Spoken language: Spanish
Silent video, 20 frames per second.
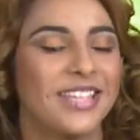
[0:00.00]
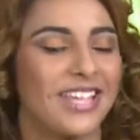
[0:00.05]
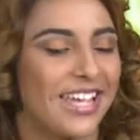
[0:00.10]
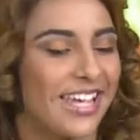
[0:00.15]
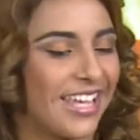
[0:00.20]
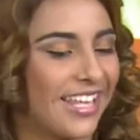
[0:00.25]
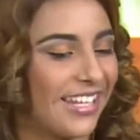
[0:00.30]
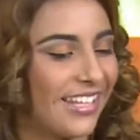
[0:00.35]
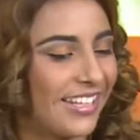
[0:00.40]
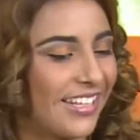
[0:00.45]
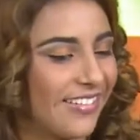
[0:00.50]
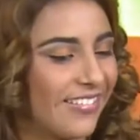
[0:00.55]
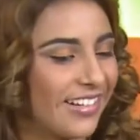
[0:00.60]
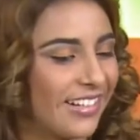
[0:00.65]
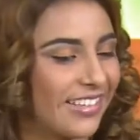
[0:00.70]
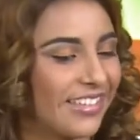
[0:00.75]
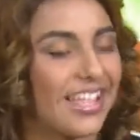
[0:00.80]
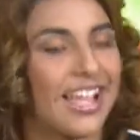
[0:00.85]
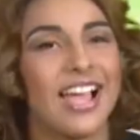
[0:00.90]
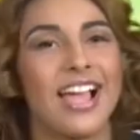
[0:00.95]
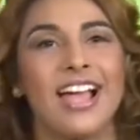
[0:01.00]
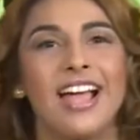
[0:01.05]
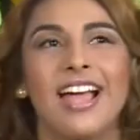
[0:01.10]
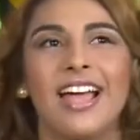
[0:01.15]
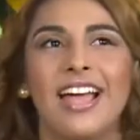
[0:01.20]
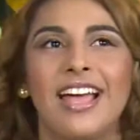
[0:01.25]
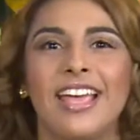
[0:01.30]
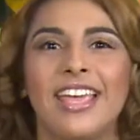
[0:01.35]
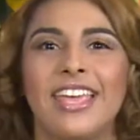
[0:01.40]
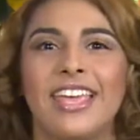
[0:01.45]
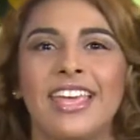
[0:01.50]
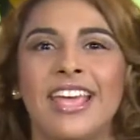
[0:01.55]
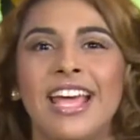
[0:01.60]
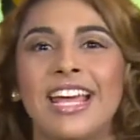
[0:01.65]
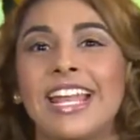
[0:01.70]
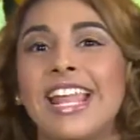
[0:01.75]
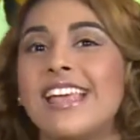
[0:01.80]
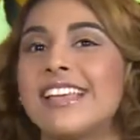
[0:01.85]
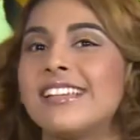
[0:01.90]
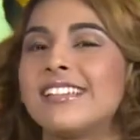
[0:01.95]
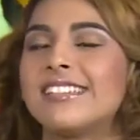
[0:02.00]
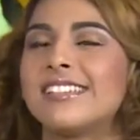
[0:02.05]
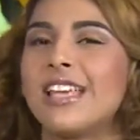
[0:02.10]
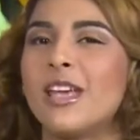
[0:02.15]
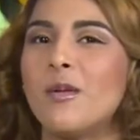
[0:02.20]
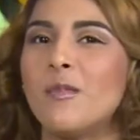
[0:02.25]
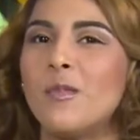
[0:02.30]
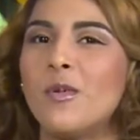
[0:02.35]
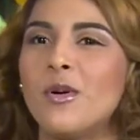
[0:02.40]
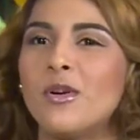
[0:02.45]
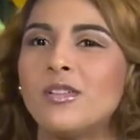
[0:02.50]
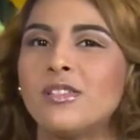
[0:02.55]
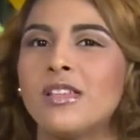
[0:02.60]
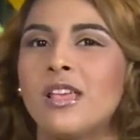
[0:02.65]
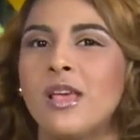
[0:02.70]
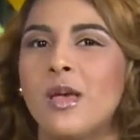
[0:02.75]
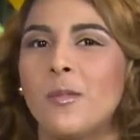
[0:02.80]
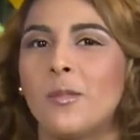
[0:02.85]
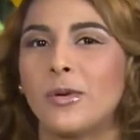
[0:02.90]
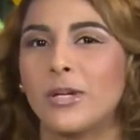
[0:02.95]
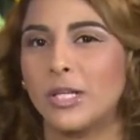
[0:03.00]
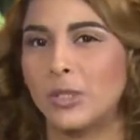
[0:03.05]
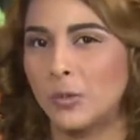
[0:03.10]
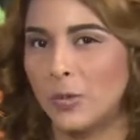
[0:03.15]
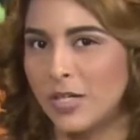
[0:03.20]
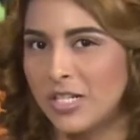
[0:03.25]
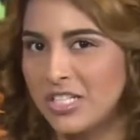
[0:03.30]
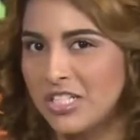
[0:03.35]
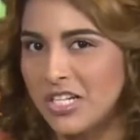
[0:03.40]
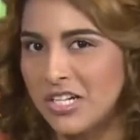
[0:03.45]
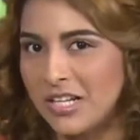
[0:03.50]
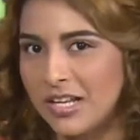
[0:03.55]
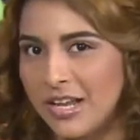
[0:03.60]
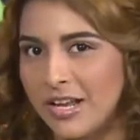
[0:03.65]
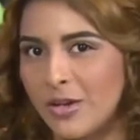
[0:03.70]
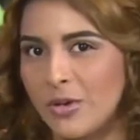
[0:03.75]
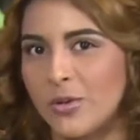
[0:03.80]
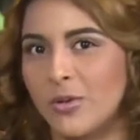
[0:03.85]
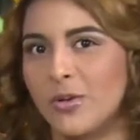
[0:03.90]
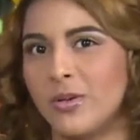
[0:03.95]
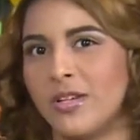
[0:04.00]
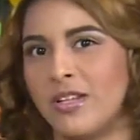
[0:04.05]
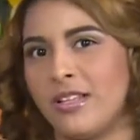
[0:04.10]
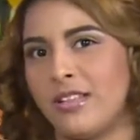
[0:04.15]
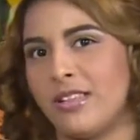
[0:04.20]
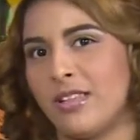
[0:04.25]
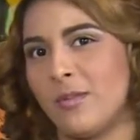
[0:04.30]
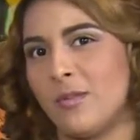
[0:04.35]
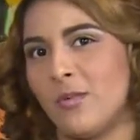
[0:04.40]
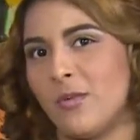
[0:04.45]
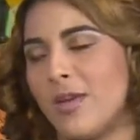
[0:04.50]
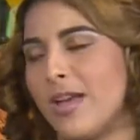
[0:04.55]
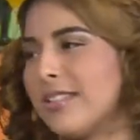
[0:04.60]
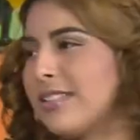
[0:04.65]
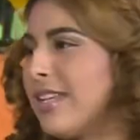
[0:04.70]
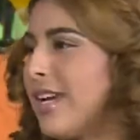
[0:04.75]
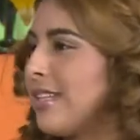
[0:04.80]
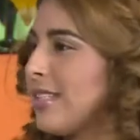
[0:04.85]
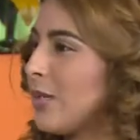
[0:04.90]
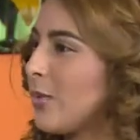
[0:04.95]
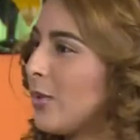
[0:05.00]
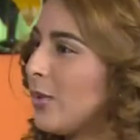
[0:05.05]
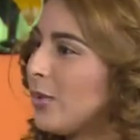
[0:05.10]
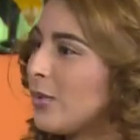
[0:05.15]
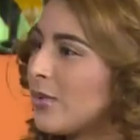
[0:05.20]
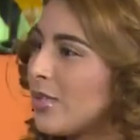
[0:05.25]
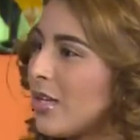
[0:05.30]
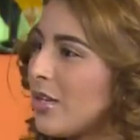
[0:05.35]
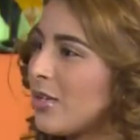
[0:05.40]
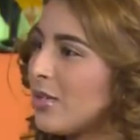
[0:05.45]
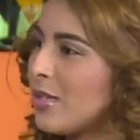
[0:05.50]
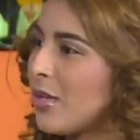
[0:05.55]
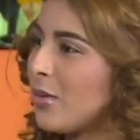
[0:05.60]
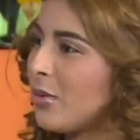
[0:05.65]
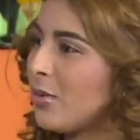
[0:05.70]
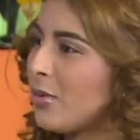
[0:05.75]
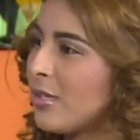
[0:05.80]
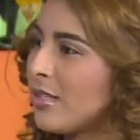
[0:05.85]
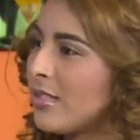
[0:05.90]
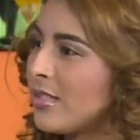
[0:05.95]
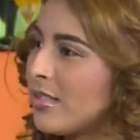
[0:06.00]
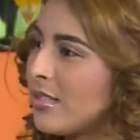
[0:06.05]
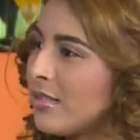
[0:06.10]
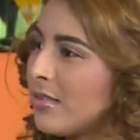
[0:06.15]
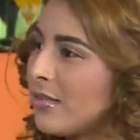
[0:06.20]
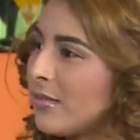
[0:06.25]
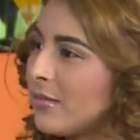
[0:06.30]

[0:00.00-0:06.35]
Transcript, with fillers: que de verdad eh, agradecemos, porque tú eres chileno y te mudaste hace cuántos años a Honduras? Ya